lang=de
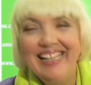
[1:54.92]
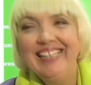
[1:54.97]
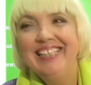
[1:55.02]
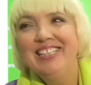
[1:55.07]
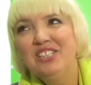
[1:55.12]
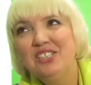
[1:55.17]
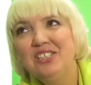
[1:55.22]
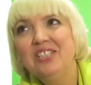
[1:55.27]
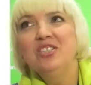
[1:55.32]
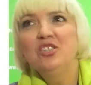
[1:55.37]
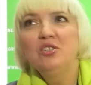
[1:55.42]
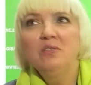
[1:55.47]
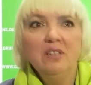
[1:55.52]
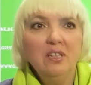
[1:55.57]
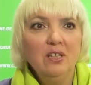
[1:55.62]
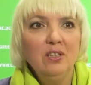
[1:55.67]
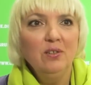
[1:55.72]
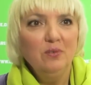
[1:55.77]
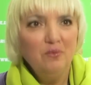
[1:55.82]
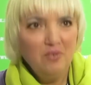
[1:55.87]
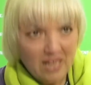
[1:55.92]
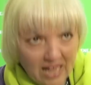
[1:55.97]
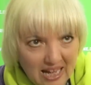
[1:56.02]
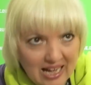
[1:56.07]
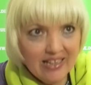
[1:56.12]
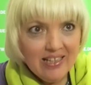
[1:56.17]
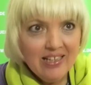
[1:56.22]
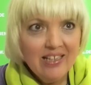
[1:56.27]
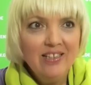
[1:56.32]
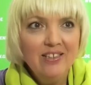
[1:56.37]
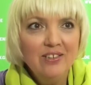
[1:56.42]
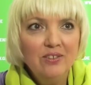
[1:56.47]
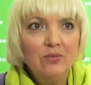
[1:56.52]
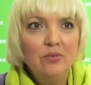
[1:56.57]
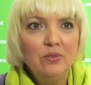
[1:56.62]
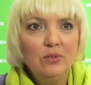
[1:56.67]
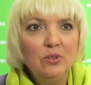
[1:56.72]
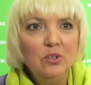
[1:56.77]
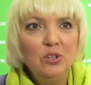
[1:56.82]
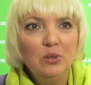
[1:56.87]
Na, das ist eine schwierige Frage. Ich
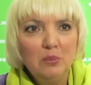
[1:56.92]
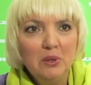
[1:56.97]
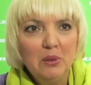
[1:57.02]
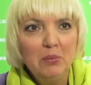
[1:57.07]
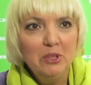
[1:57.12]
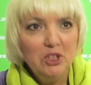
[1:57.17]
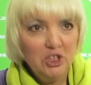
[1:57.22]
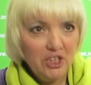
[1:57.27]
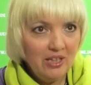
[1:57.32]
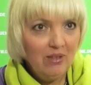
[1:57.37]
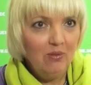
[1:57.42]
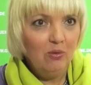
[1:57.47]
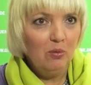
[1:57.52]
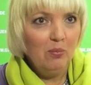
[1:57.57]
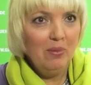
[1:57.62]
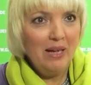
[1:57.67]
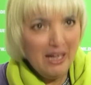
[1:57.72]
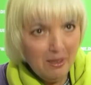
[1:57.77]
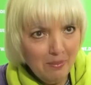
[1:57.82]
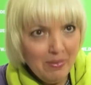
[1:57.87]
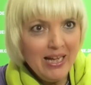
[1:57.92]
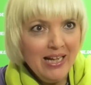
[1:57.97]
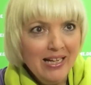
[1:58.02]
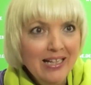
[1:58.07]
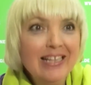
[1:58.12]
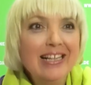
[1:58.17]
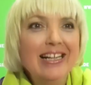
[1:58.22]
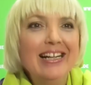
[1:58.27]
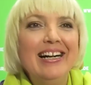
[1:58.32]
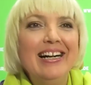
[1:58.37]
wünsche mir Michelle Obama